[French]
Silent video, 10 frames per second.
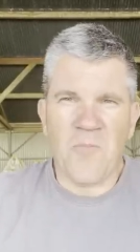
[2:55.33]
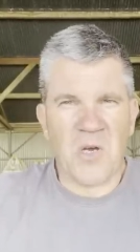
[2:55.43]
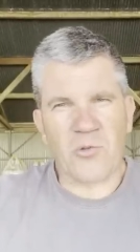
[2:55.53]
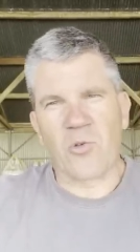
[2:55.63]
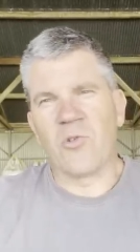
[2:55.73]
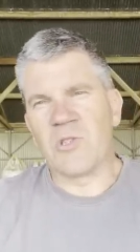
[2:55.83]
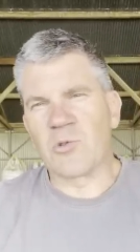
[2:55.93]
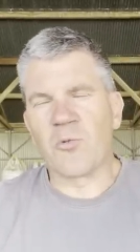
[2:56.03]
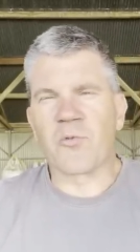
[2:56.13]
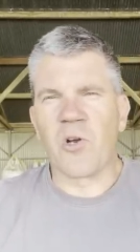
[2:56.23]
parce qu'ils
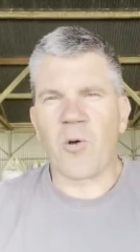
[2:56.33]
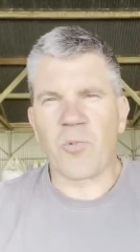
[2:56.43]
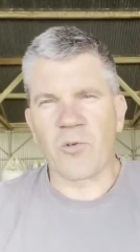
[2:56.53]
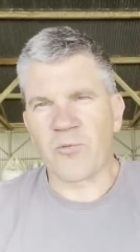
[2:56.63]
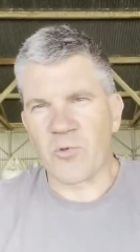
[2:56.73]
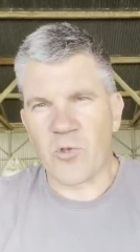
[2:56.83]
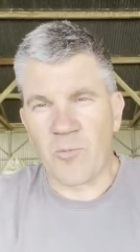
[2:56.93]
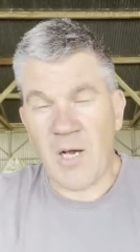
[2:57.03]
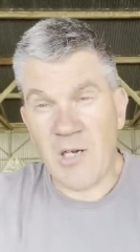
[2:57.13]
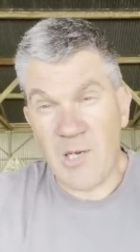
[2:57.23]
trouvent que leurs plantes fonctionnent mal.